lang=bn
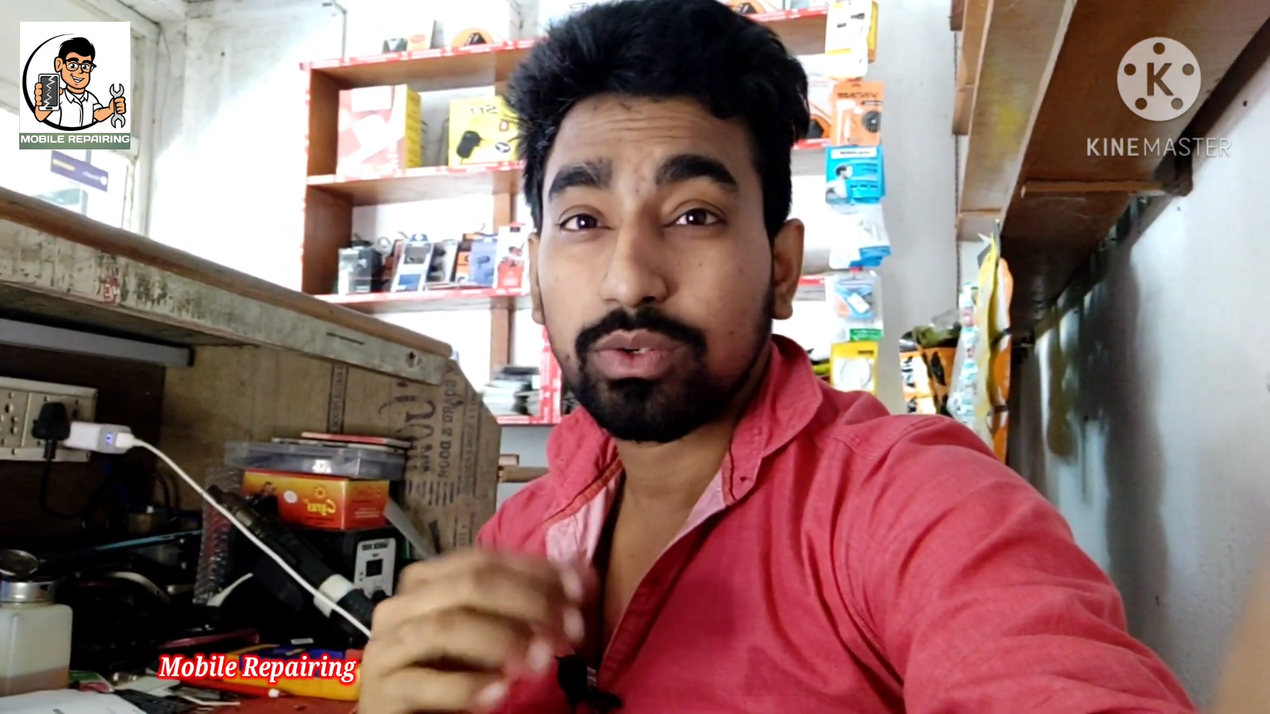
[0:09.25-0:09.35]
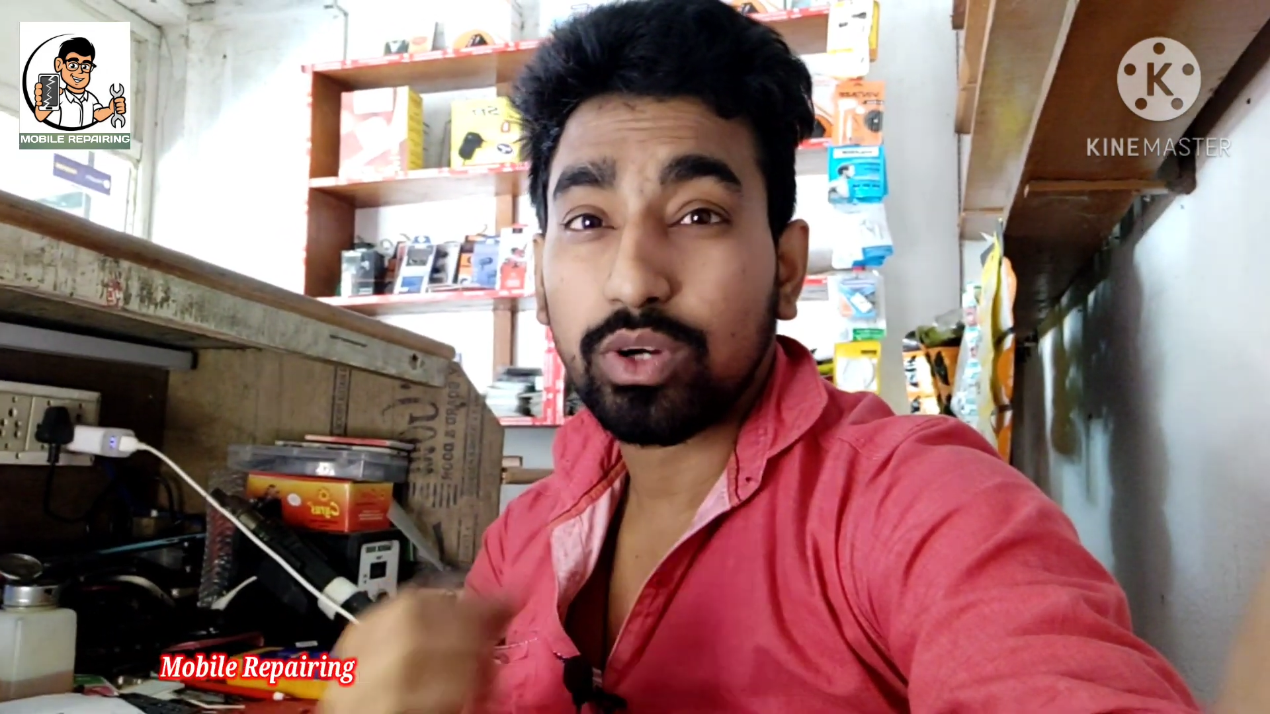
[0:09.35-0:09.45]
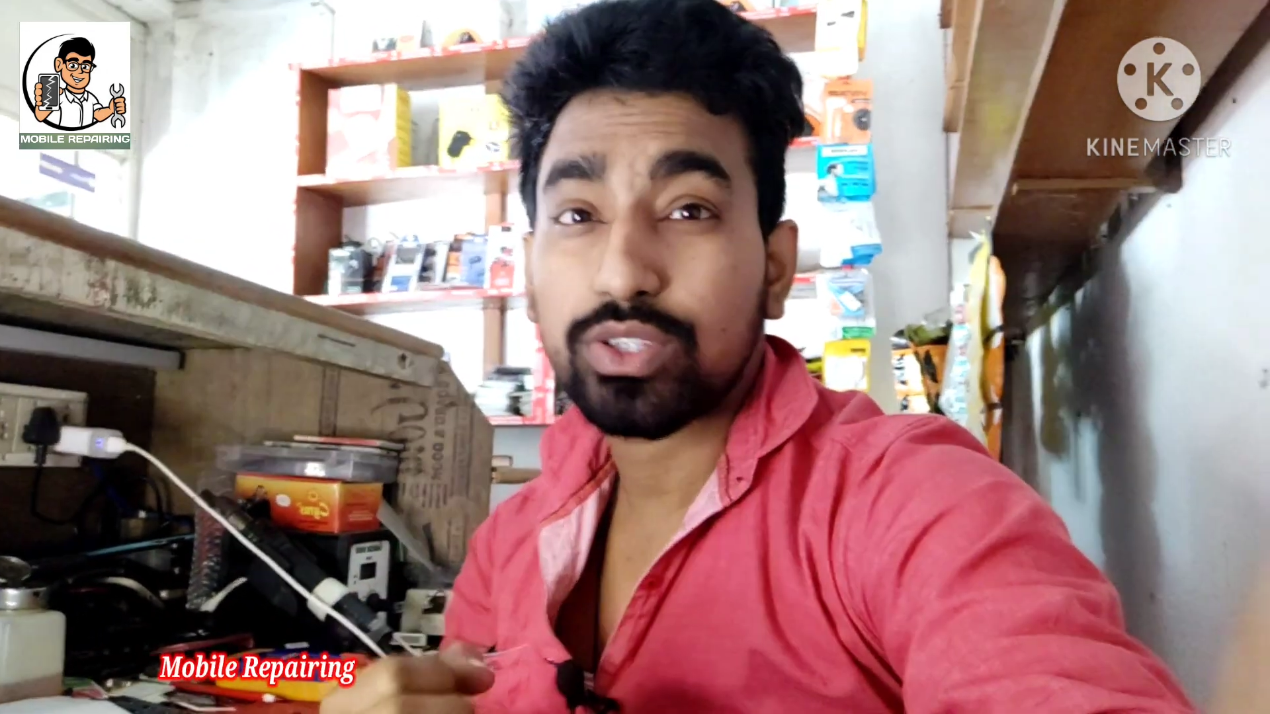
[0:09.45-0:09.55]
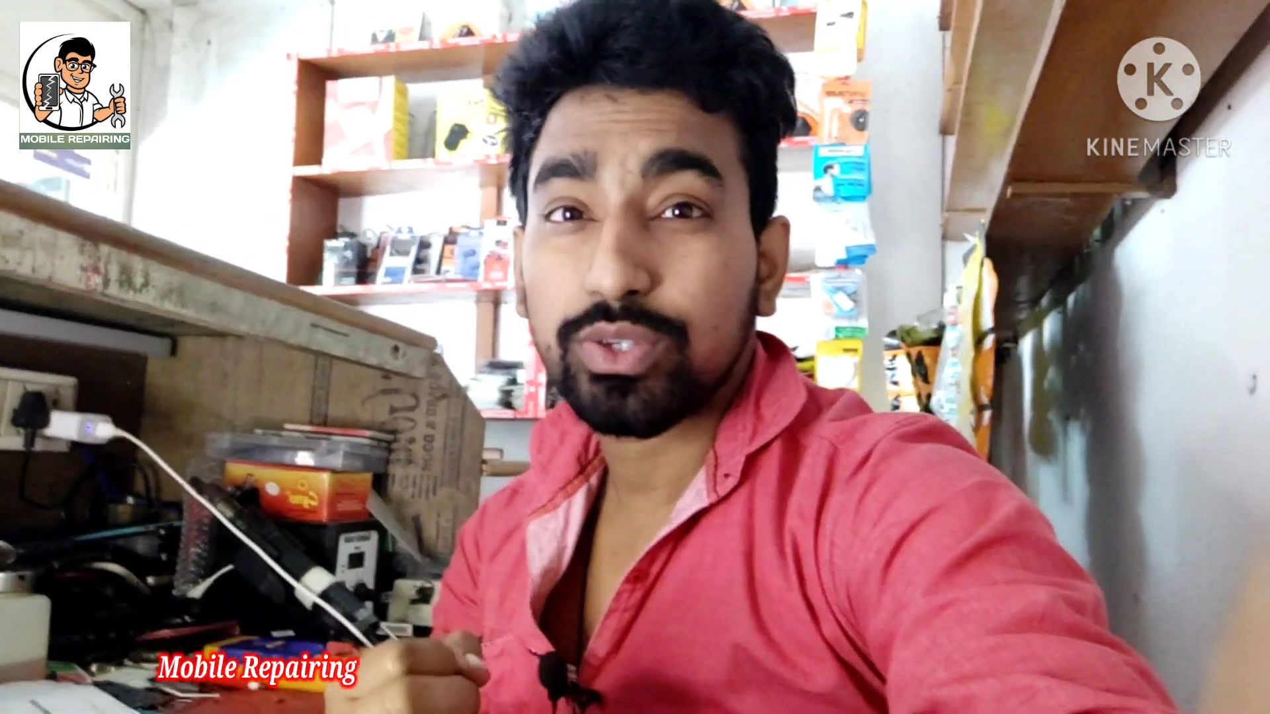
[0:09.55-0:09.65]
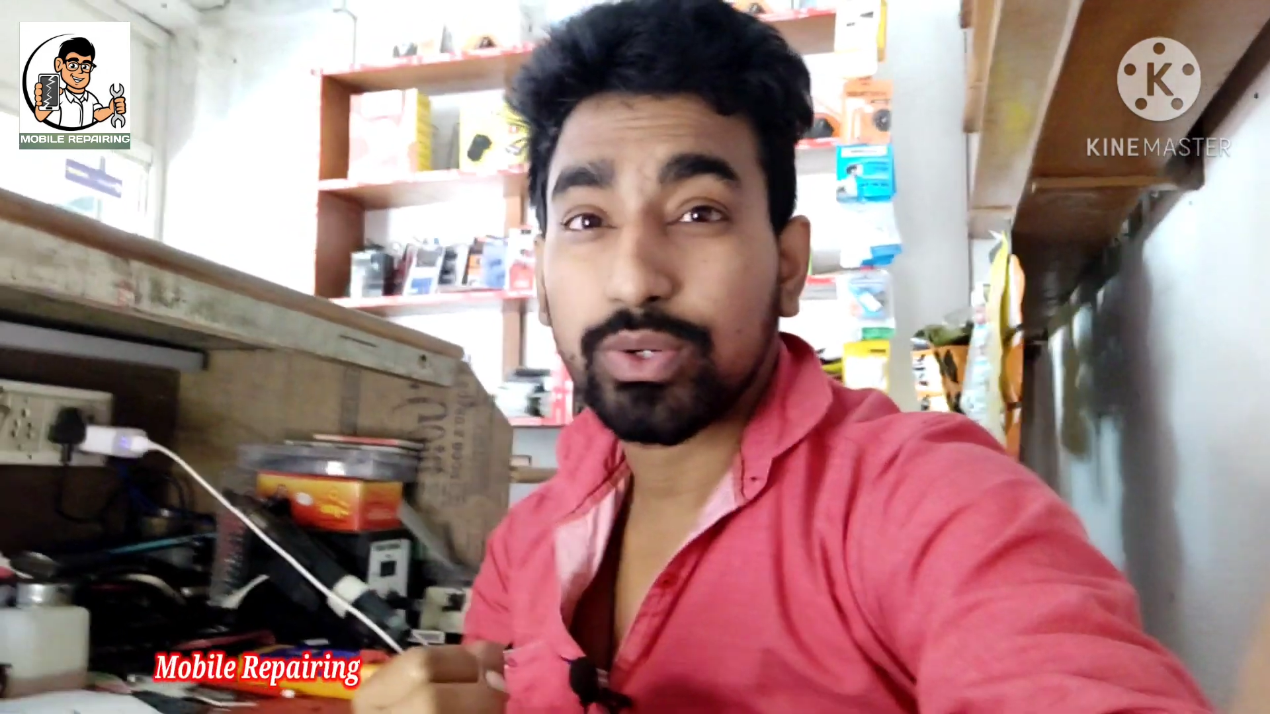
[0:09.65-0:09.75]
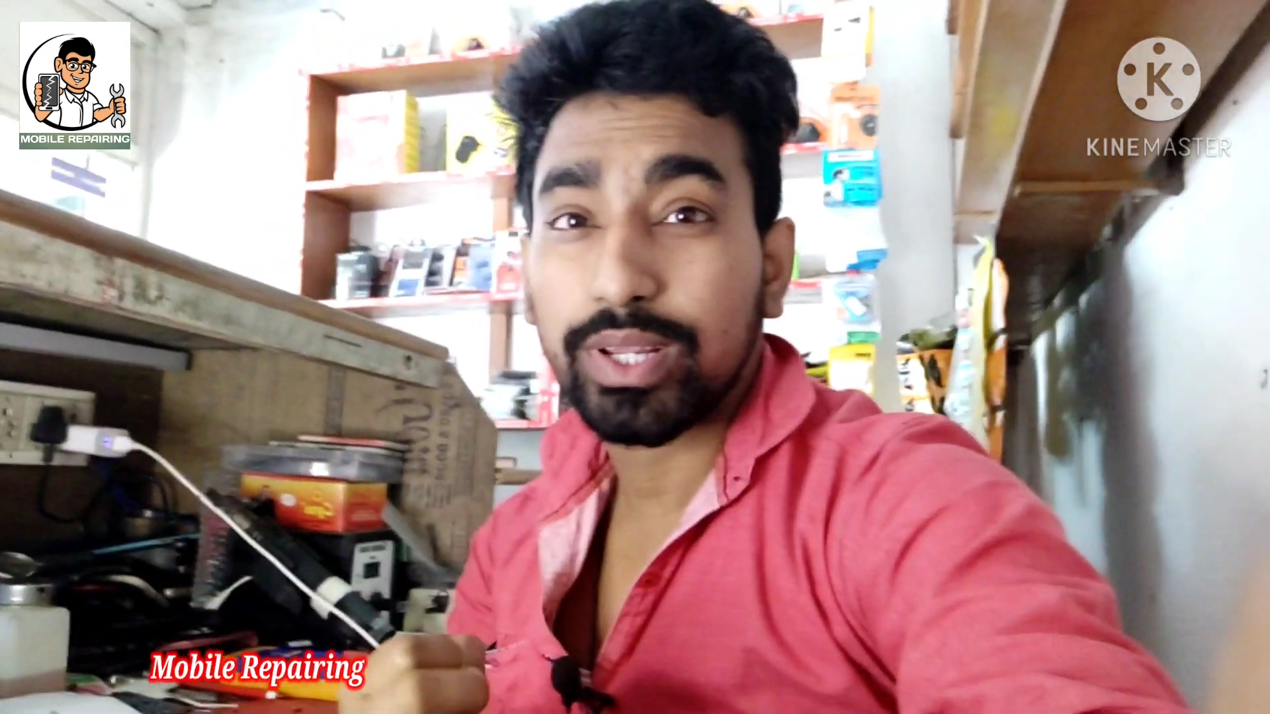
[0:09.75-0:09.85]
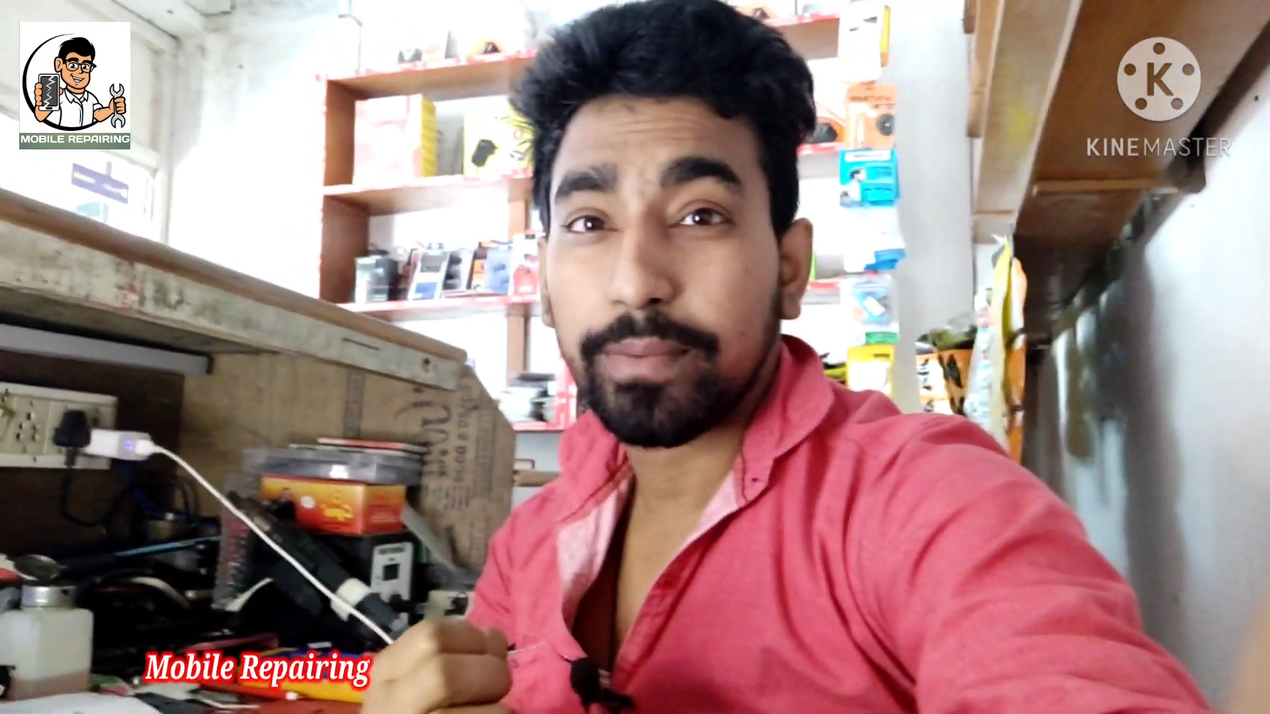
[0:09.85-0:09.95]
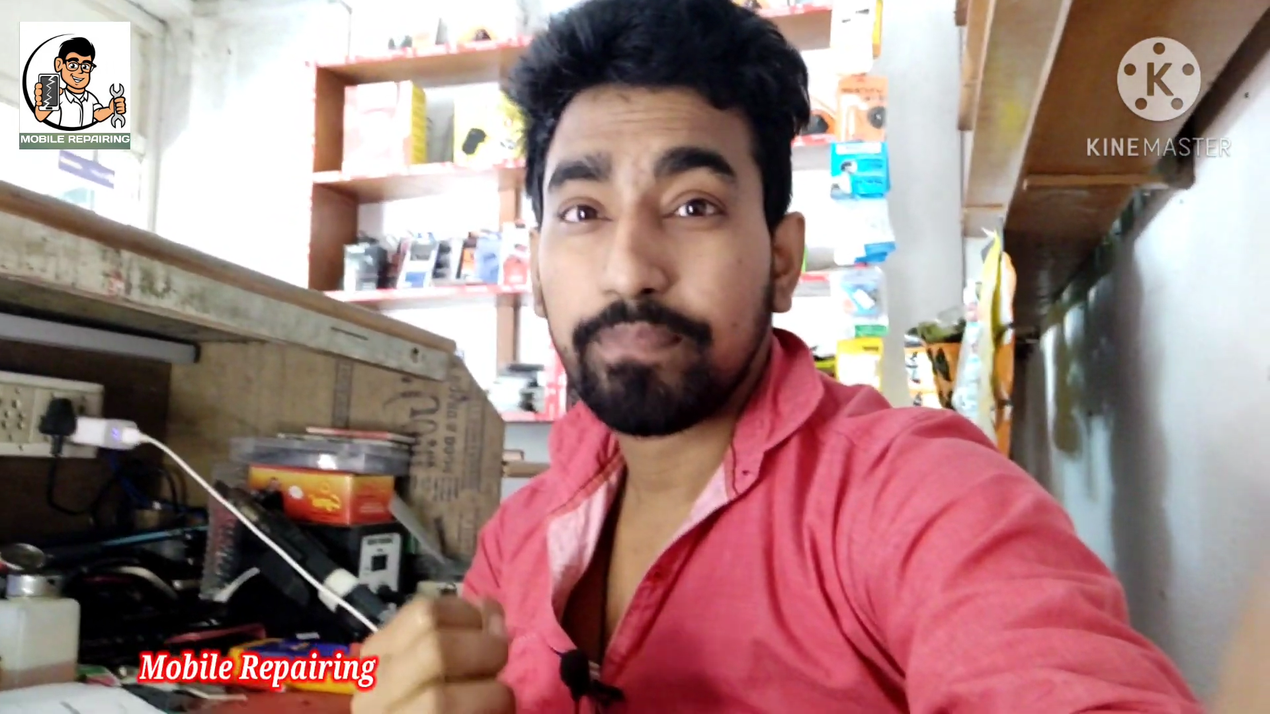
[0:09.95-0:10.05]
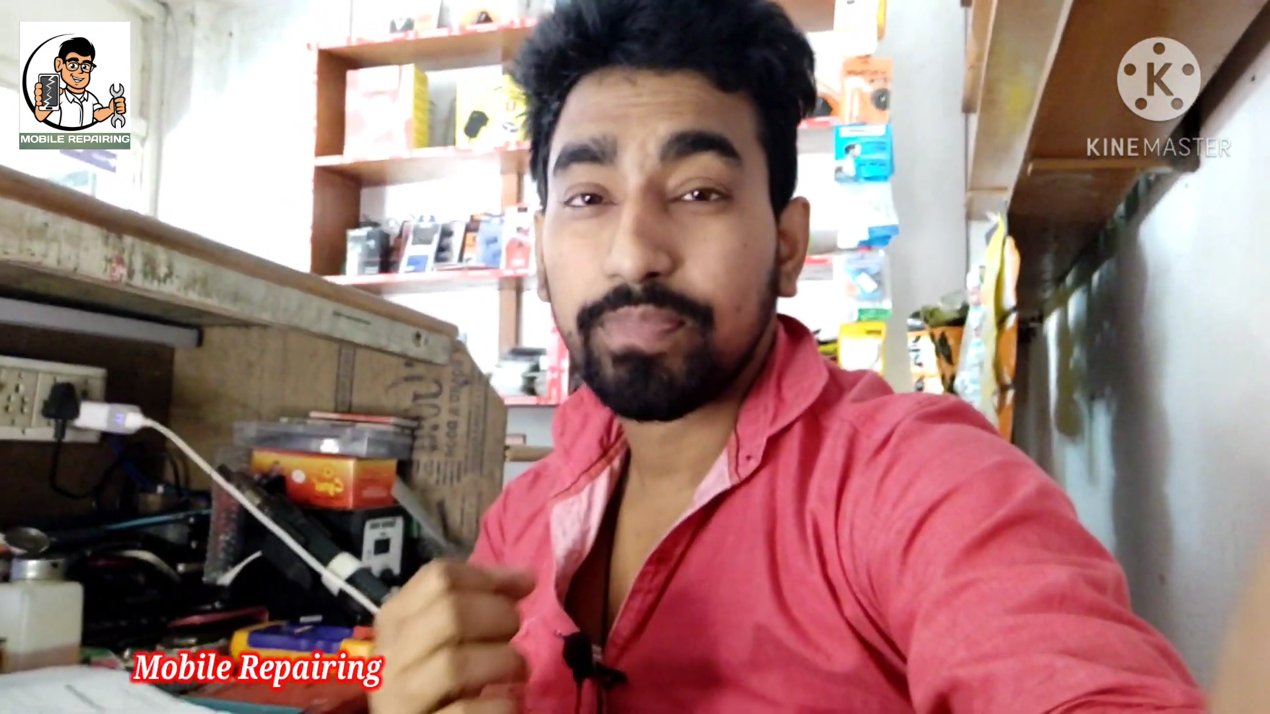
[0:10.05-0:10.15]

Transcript: কষ্ট করে